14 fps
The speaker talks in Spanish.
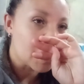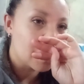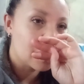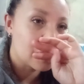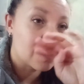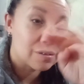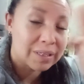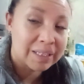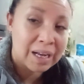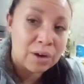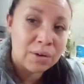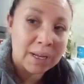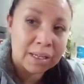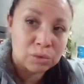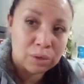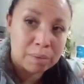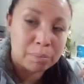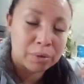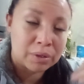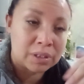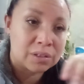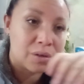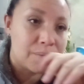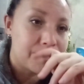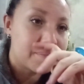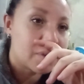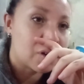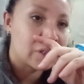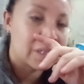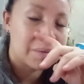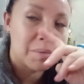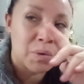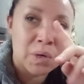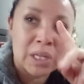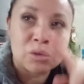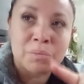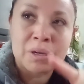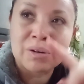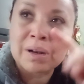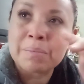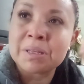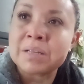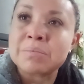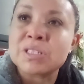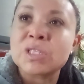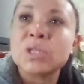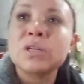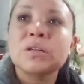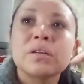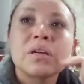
yo siento que traigo calentura por dentro. Ahorita me voy a tomar una metamisol